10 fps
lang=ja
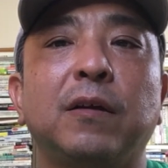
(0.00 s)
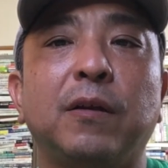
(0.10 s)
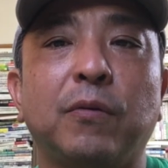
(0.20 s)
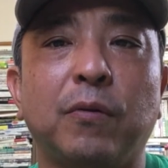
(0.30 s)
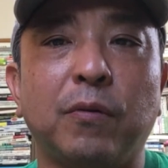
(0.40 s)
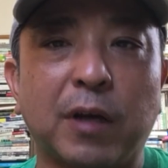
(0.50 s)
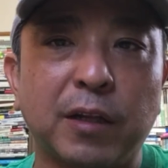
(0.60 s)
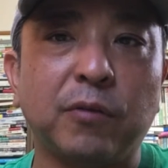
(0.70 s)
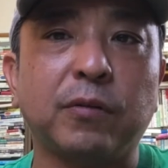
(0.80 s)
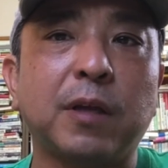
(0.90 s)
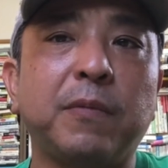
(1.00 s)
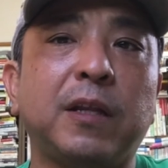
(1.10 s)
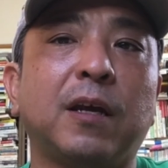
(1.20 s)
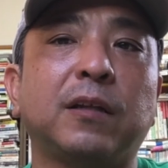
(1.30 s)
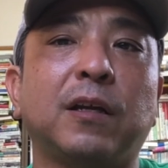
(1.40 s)
あのお金のため
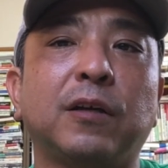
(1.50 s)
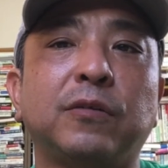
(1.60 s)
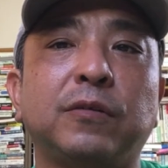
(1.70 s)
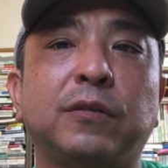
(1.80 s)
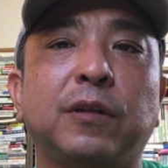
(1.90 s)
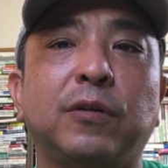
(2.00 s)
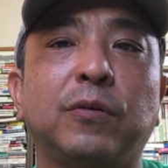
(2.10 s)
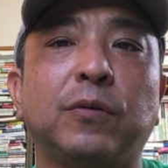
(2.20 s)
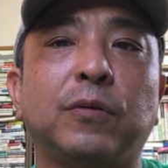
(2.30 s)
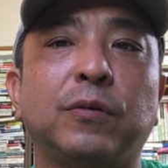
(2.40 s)
に働くっていう